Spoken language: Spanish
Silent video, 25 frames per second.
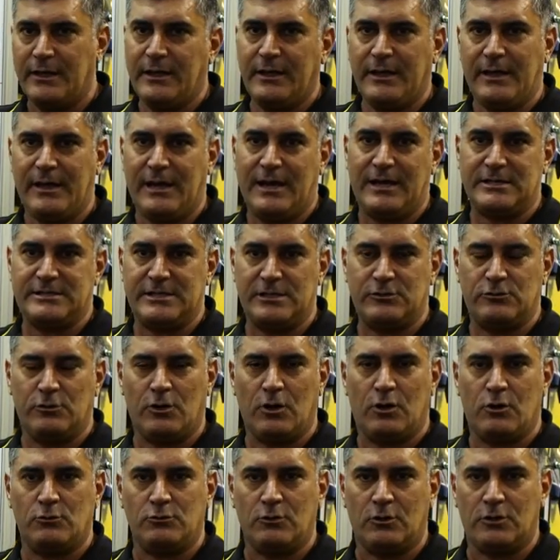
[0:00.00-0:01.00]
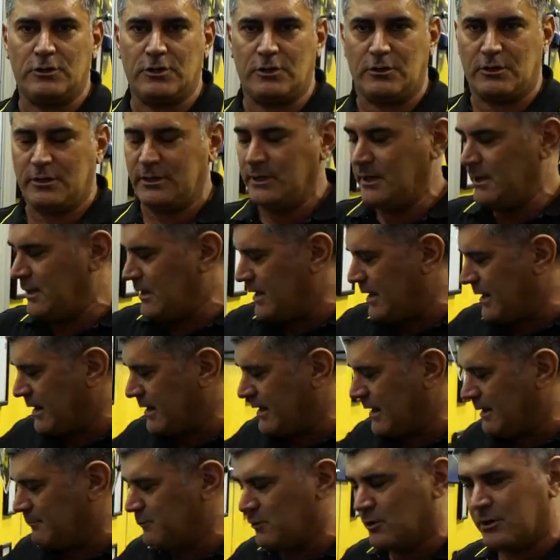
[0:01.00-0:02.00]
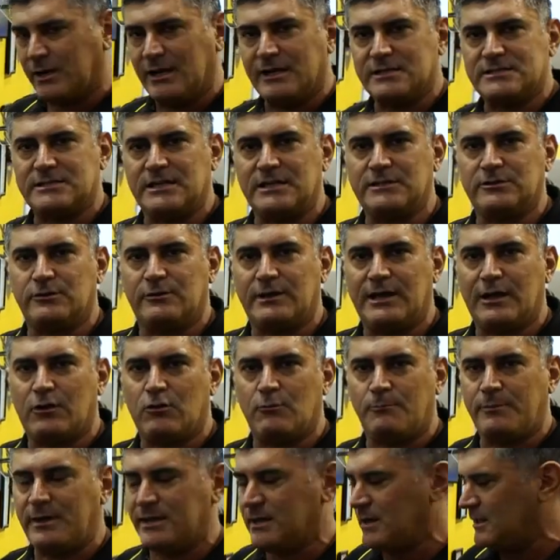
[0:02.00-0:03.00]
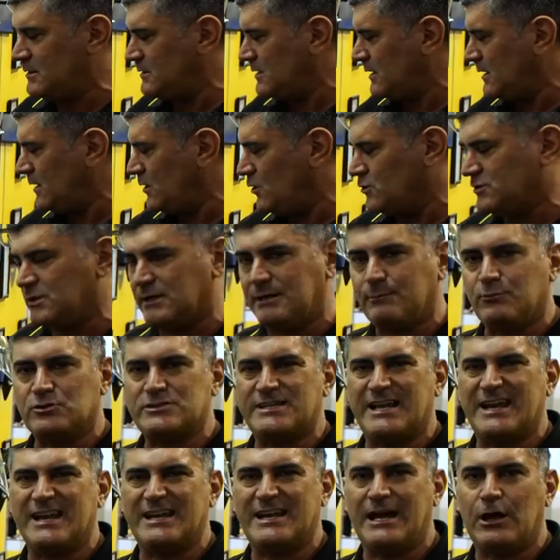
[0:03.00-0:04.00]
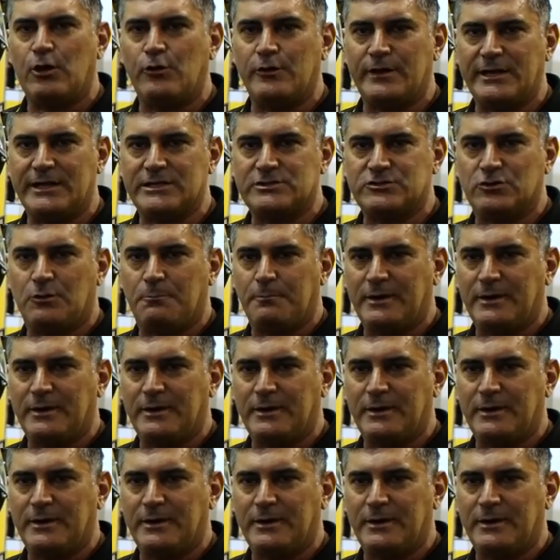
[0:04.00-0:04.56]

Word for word: en el asiento del conductor. En cambio, en el asiento del acompañante lo tenemos en el lado derecho,